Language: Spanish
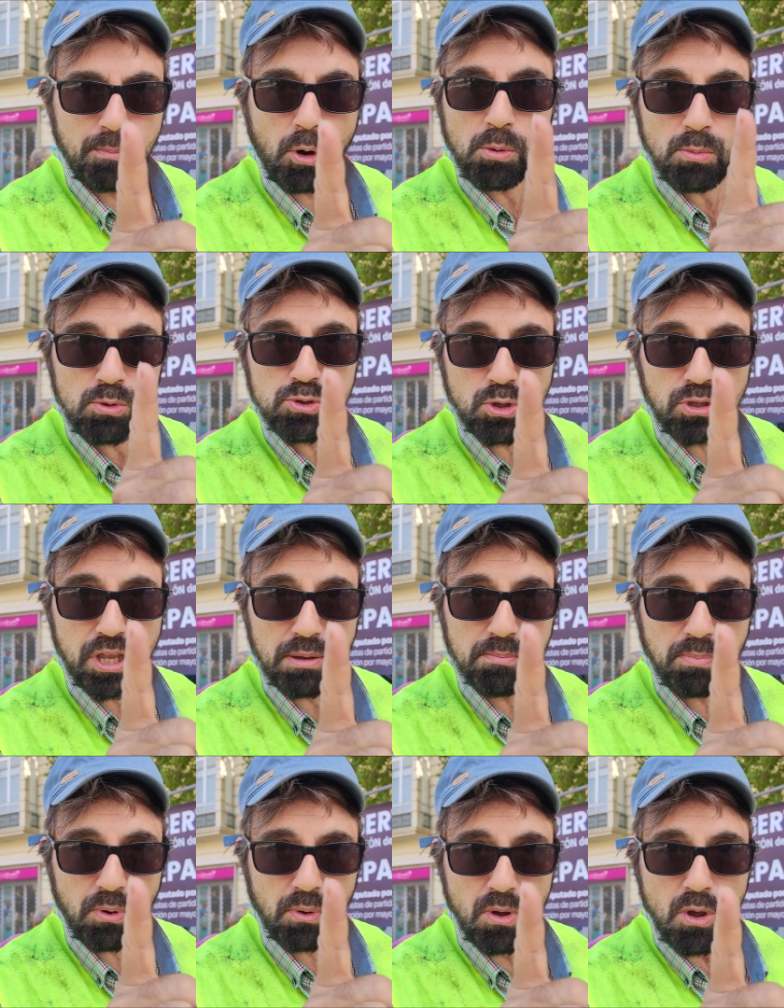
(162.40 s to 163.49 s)
por mucho
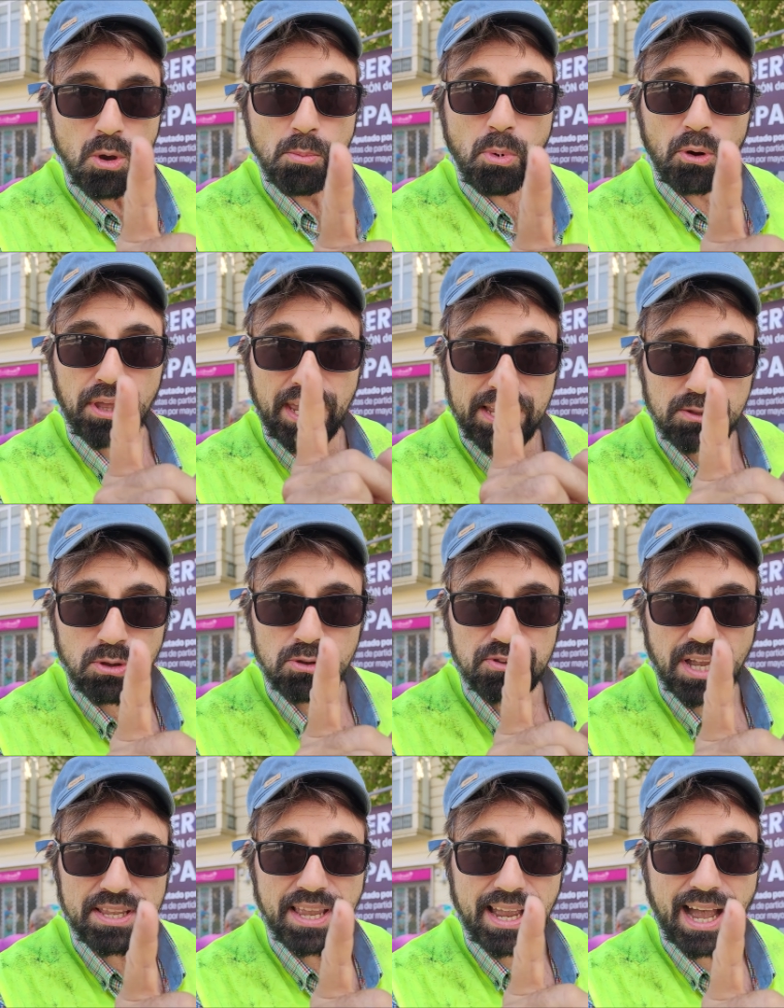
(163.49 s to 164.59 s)
tiempo porque esto
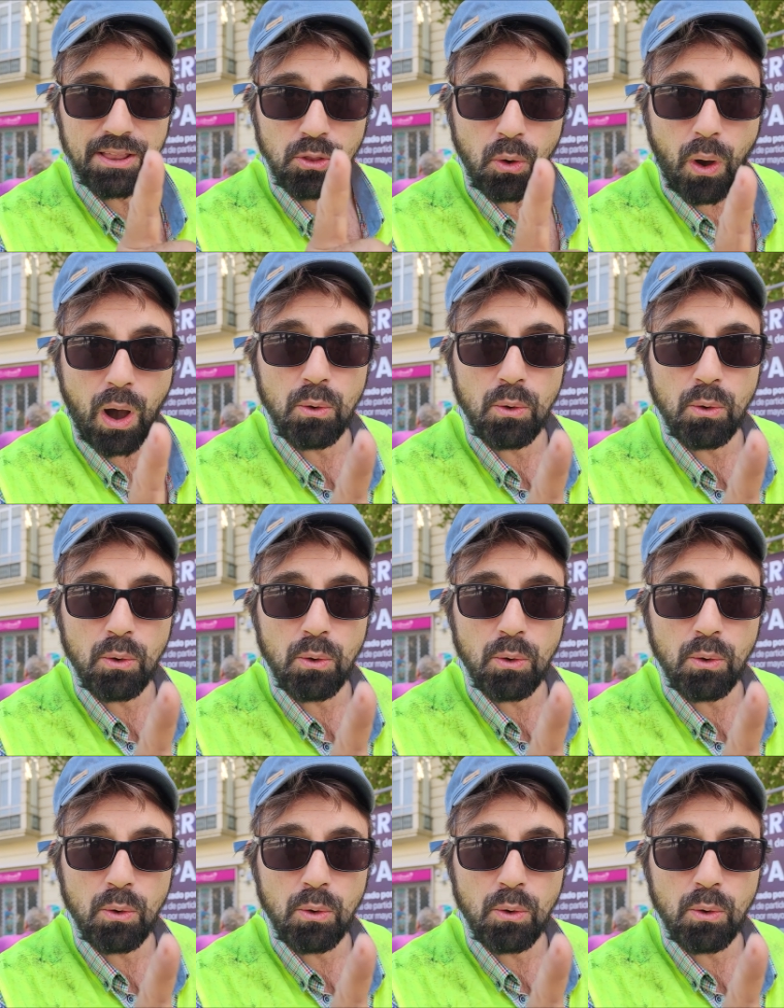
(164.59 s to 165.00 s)
está llegando